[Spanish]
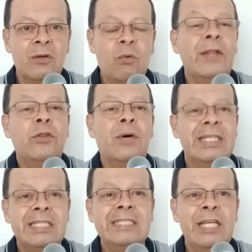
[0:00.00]
cuando
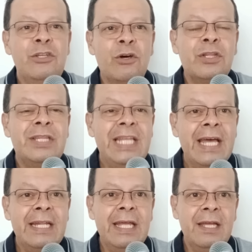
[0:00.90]
este señor
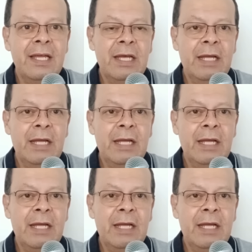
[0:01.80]
tiene,